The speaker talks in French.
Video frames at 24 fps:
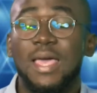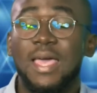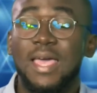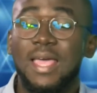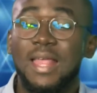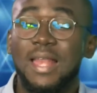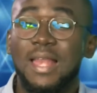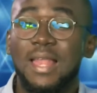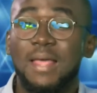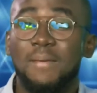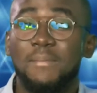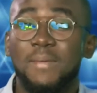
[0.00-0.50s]

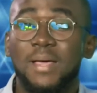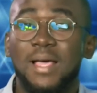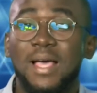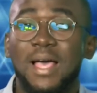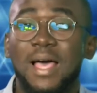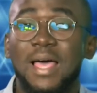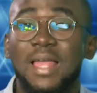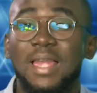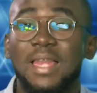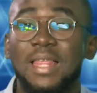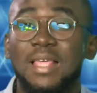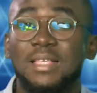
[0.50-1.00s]
et les
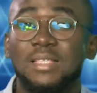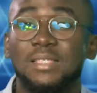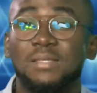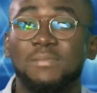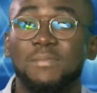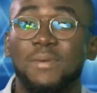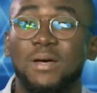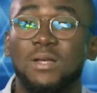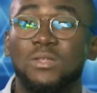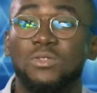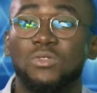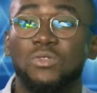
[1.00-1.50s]

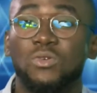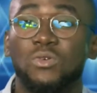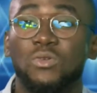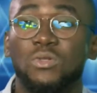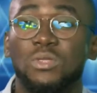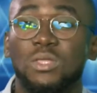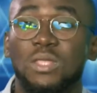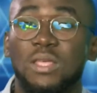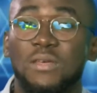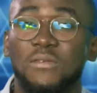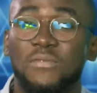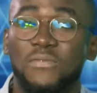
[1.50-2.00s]
mécanismes de
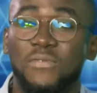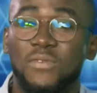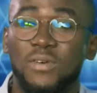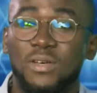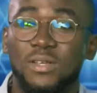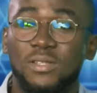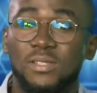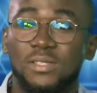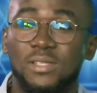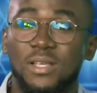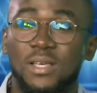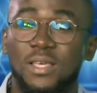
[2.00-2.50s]

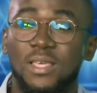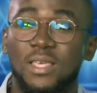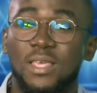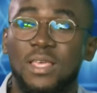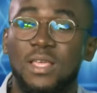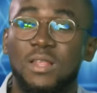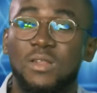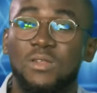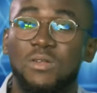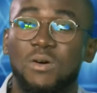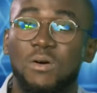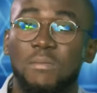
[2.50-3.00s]
défense
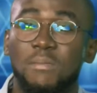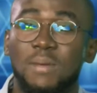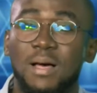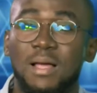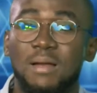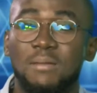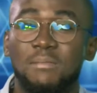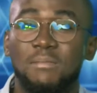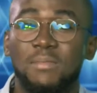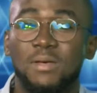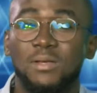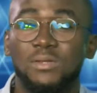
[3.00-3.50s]
qui
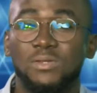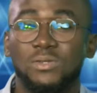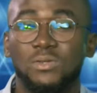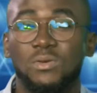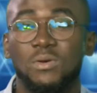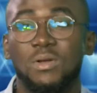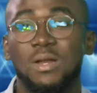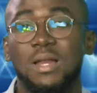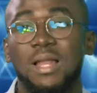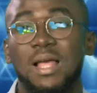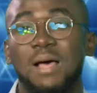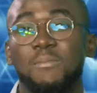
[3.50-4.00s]
normalement
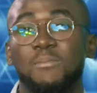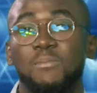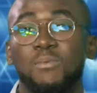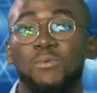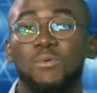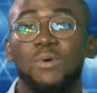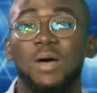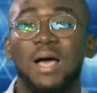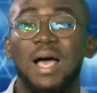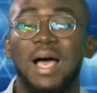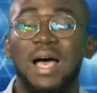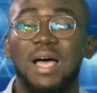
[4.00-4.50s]
sont là
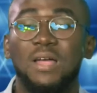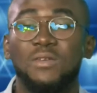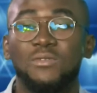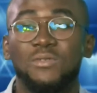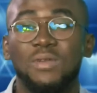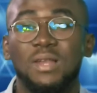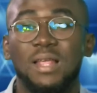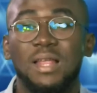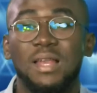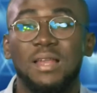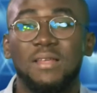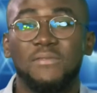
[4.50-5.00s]
pour
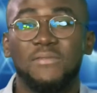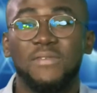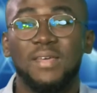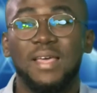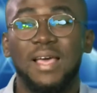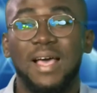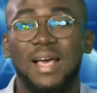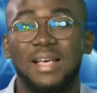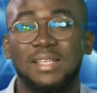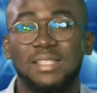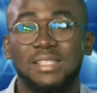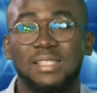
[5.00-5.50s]
annuler
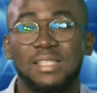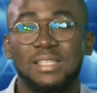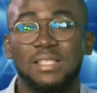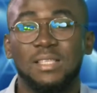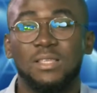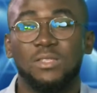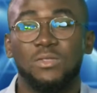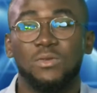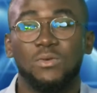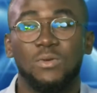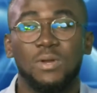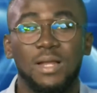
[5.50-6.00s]
l'effet
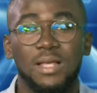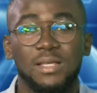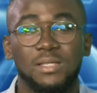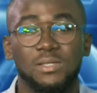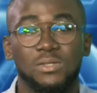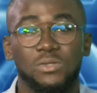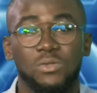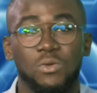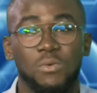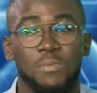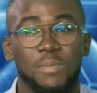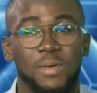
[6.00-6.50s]
acide de
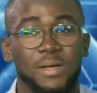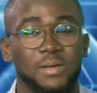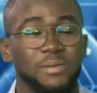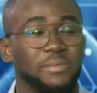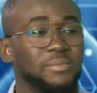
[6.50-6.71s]
l'estomac.